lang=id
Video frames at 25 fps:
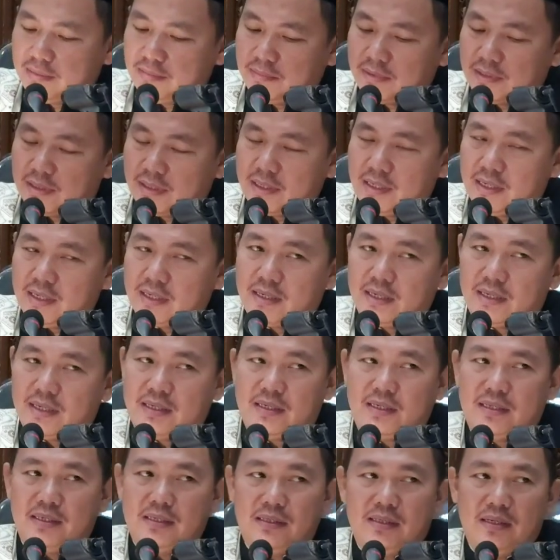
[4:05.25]

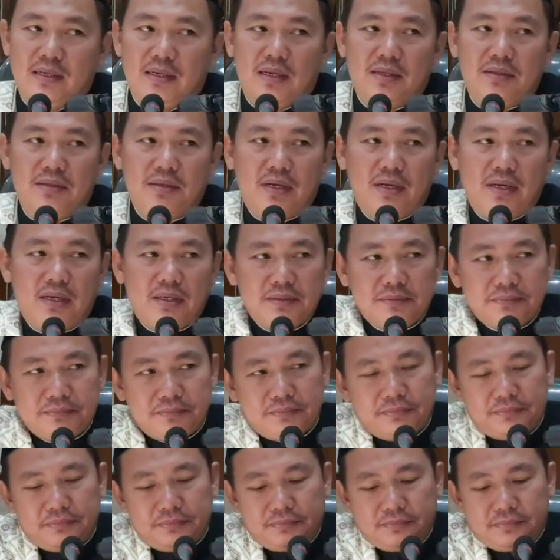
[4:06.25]
merayakan Idul
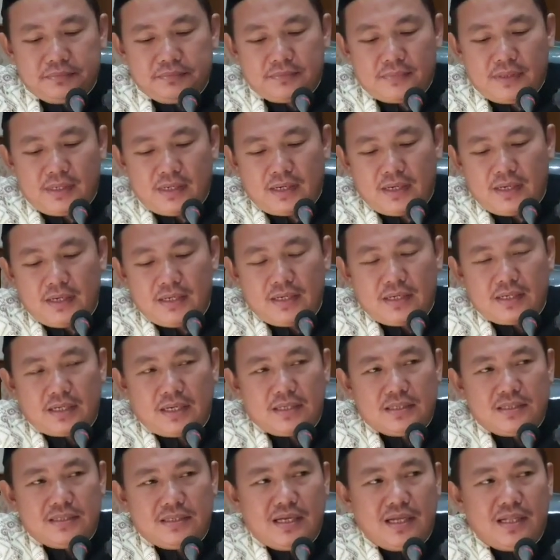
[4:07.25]
Adha maka ini
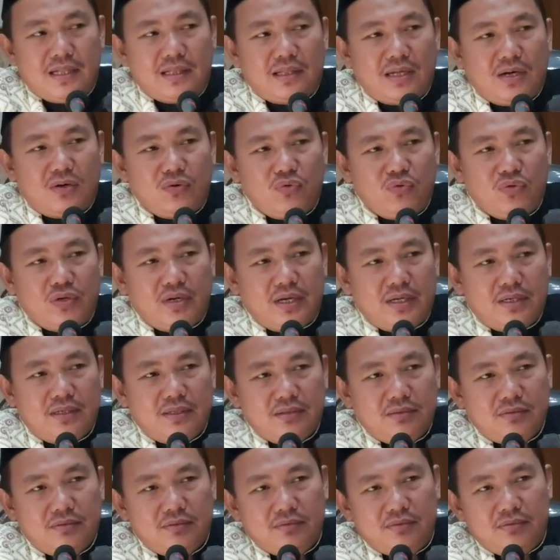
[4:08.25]
kajian
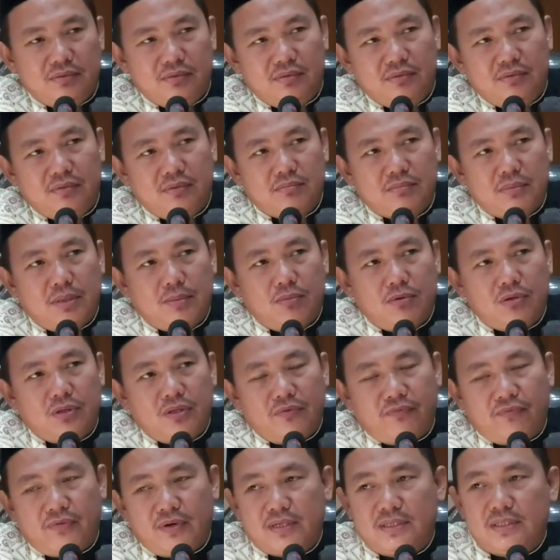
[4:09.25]
tahunan untuk
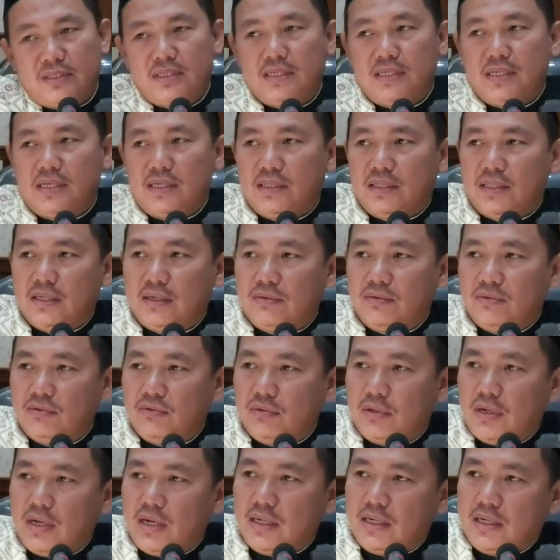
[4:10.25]
memotivasi kita
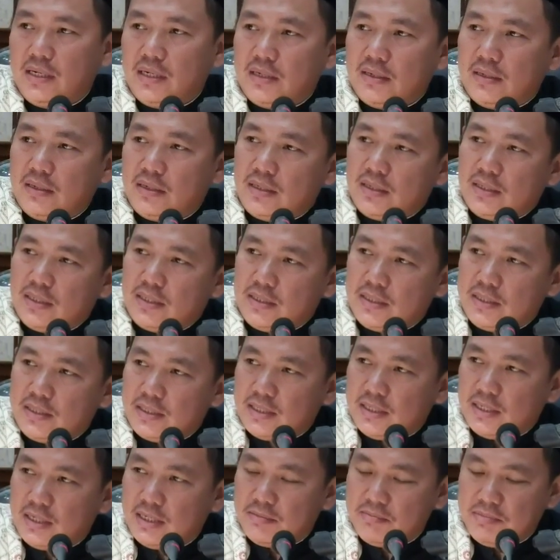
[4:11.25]
agar
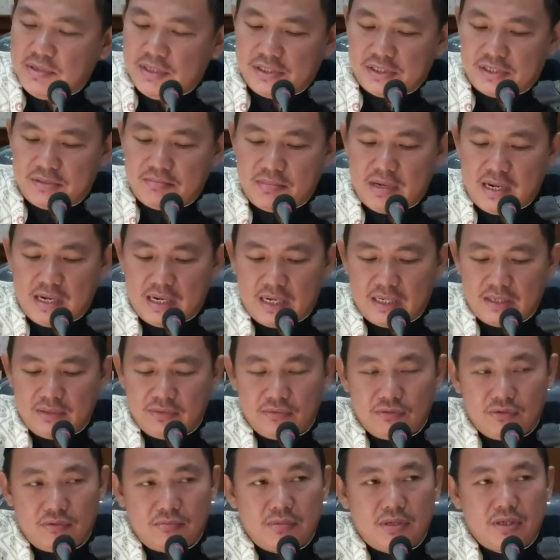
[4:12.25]
lebih semangat
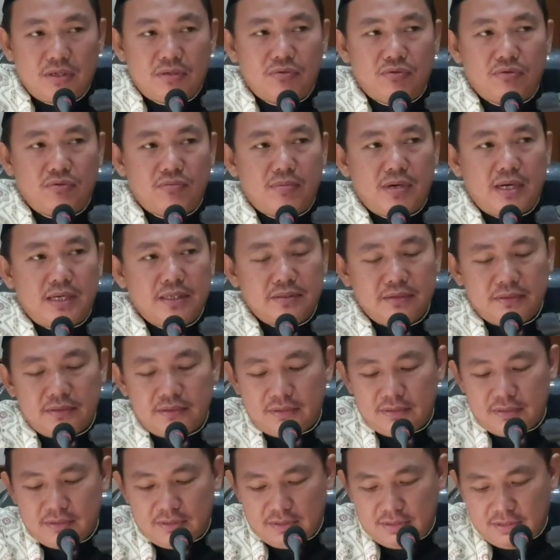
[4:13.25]
untuk berkurban.